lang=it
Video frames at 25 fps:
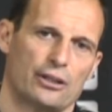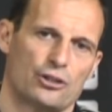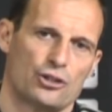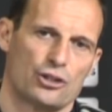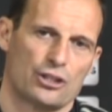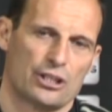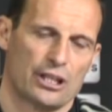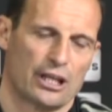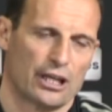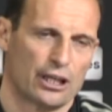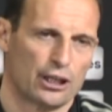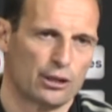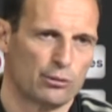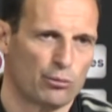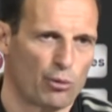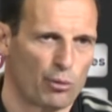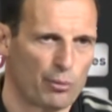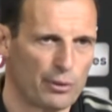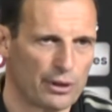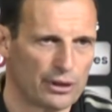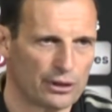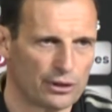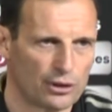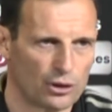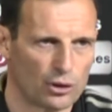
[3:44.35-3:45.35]
ci saranno
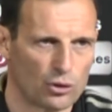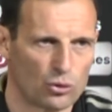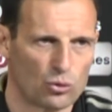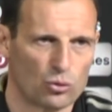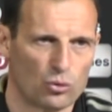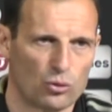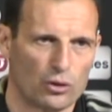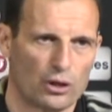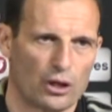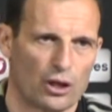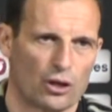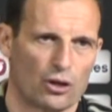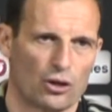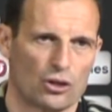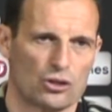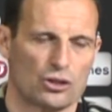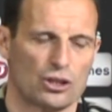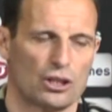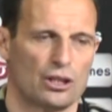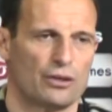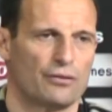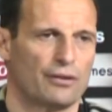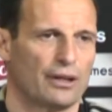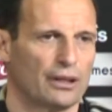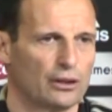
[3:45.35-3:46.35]
momenti in cui le cose
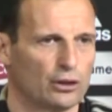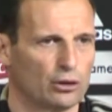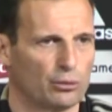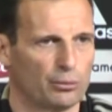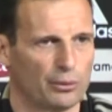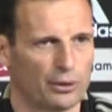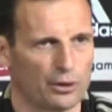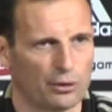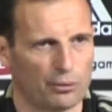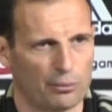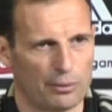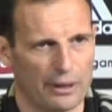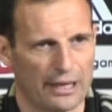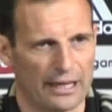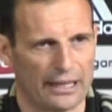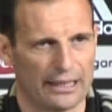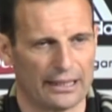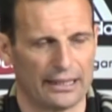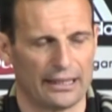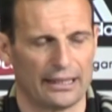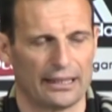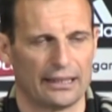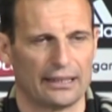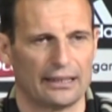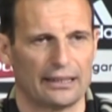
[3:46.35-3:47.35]
gli vanno meno
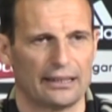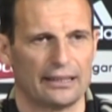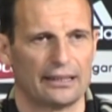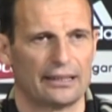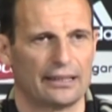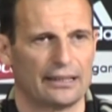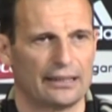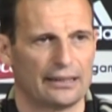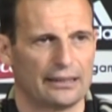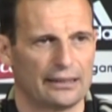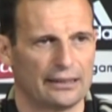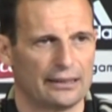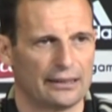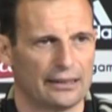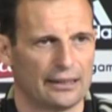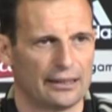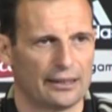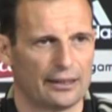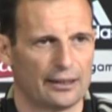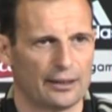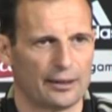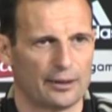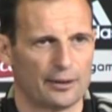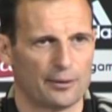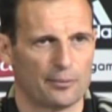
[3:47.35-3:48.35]
bene
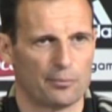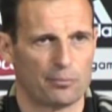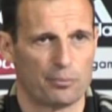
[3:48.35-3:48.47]
eh,